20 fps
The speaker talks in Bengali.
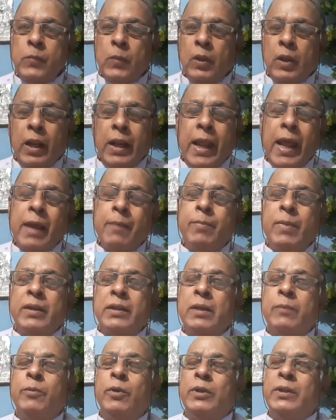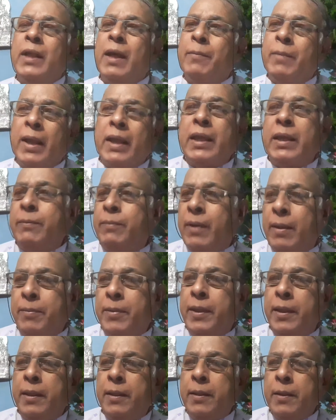তাহলে এক মাসের মধ্যে আমরা
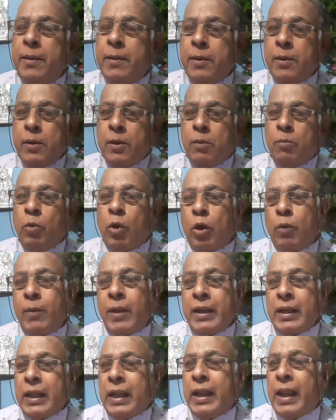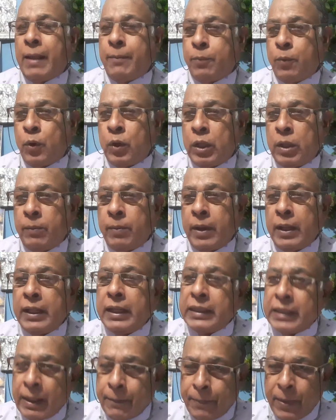কিভাবে ভগবানকে লাভ করতে পারি
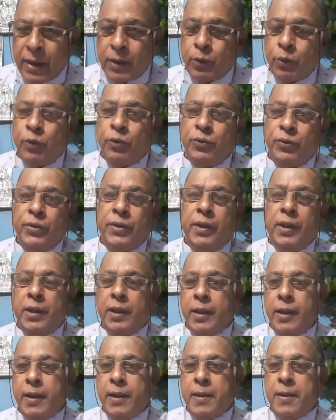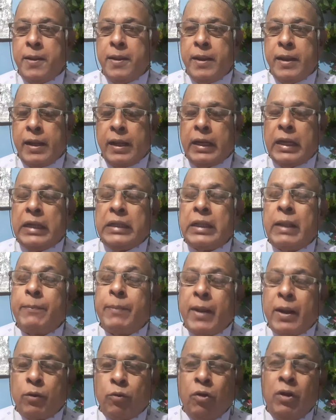গীতা পাঠ করছি গীতা
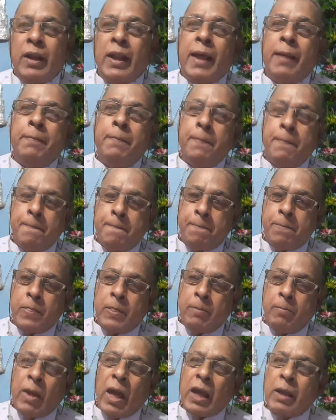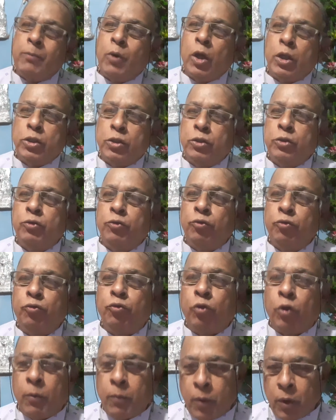পাঠ করলাম ভাগবত
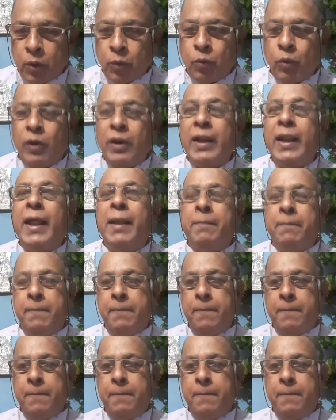শ্রবণ করলাম